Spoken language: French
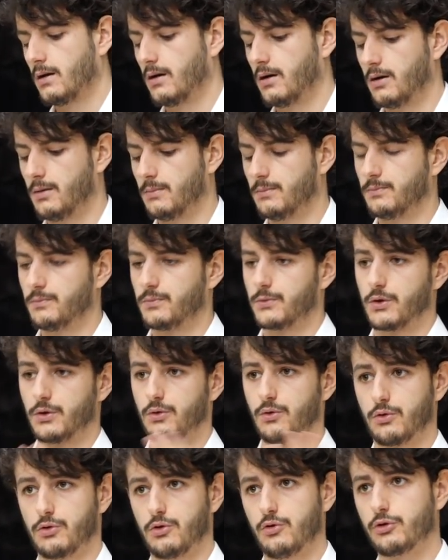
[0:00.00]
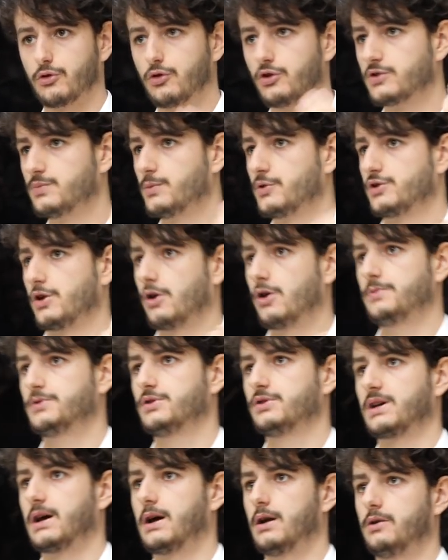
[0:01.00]
Euh, donc, le Cosmos Hub,
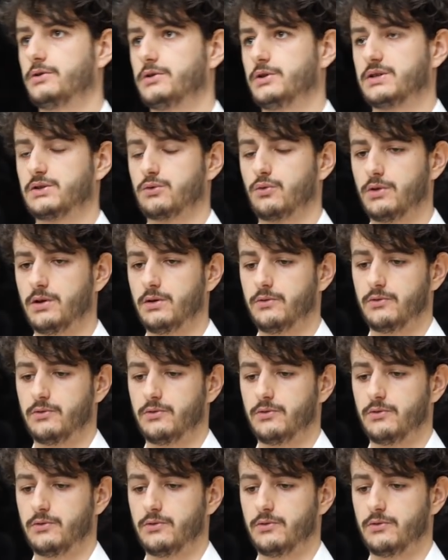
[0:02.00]
c'est ce